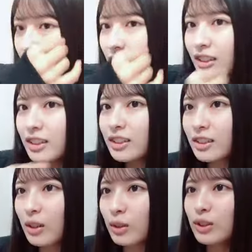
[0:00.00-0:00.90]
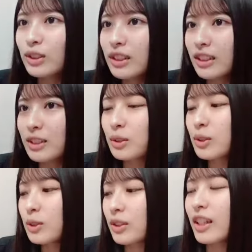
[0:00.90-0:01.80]
が人数が多すぎてそう
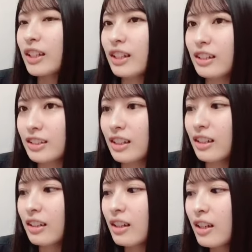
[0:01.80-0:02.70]
いうのないからさ